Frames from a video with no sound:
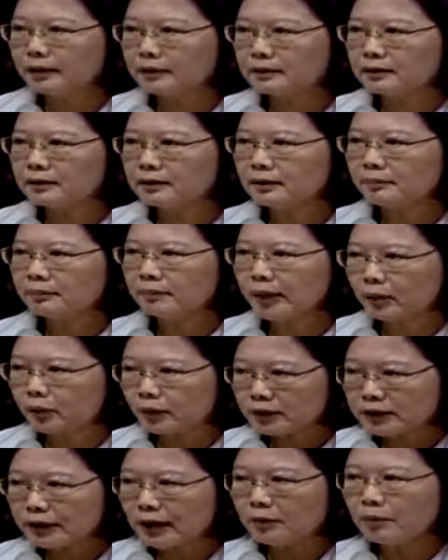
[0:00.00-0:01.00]
为。美
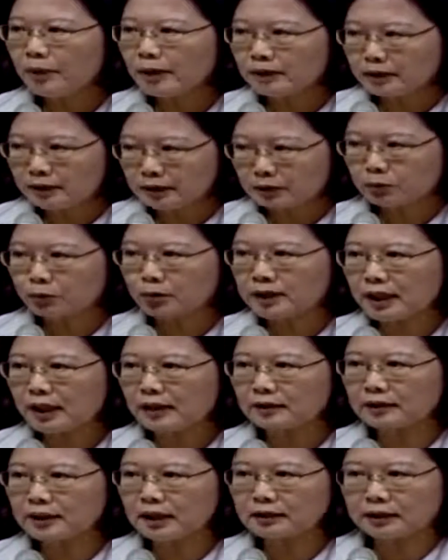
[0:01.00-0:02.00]
国相关的合作
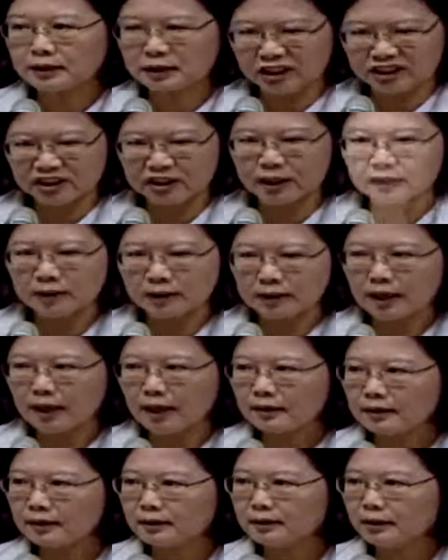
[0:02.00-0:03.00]
厂商的时间的
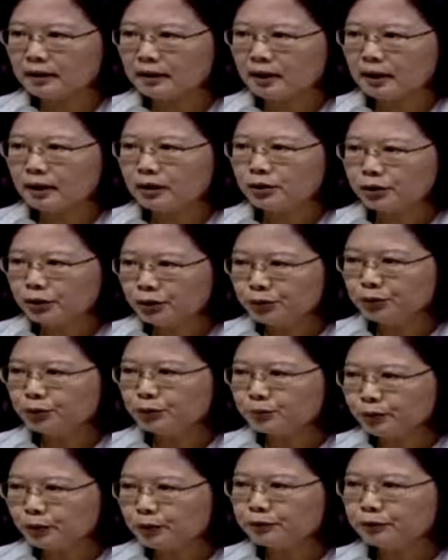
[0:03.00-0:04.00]
压力，迅
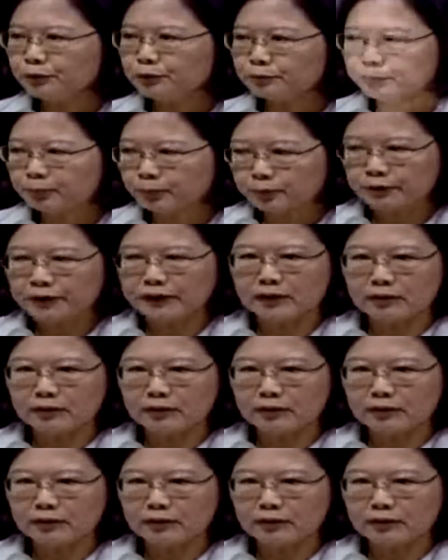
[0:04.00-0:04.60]
速拨付部